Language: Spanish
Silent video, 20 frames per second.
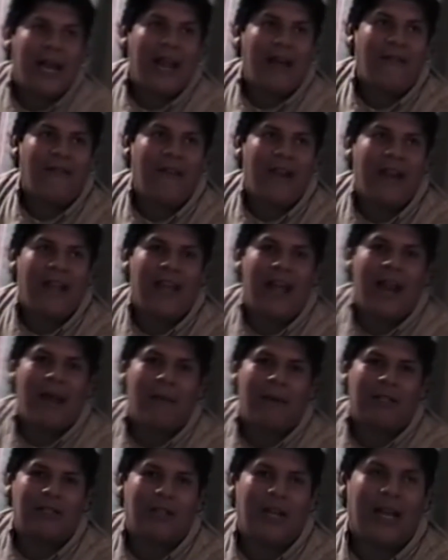la feria, la
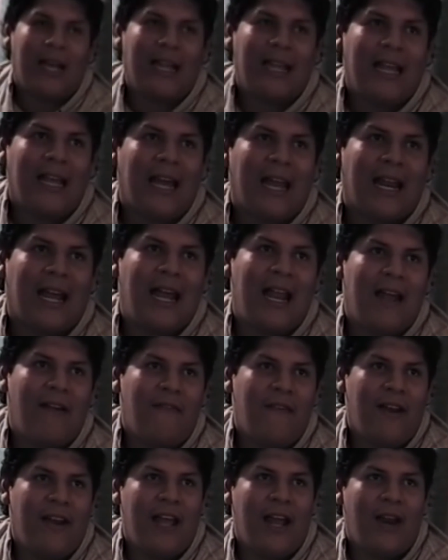persona que te encarga de la
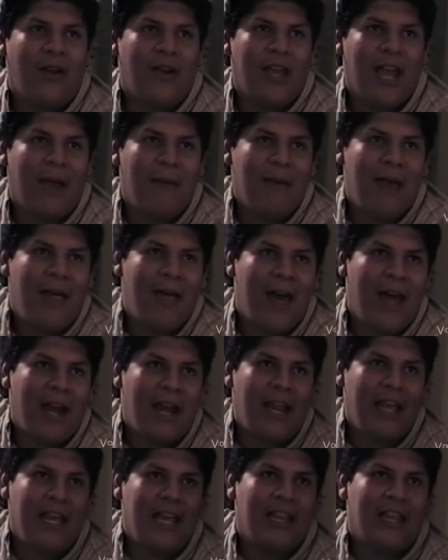feria lo llame a
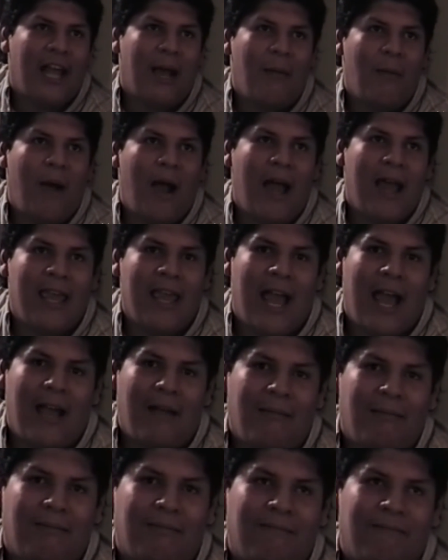Darling y estamos
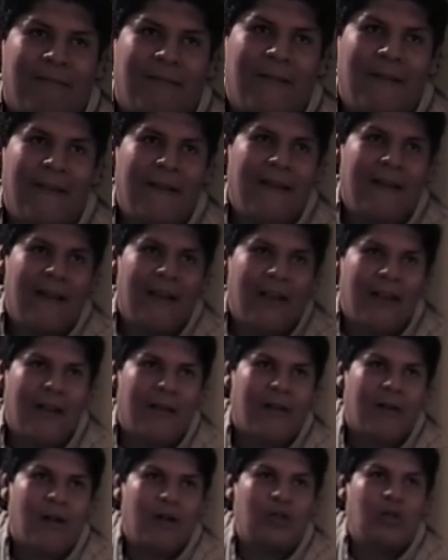allá
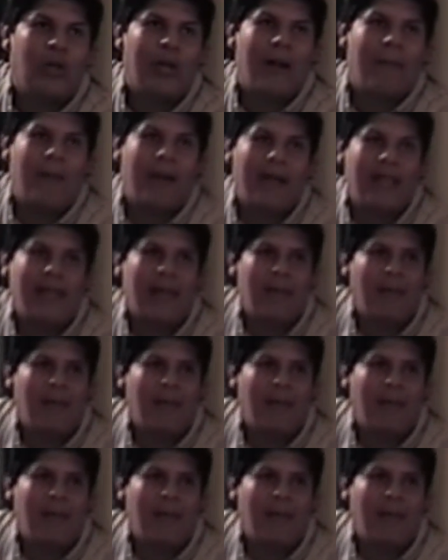con su lamparita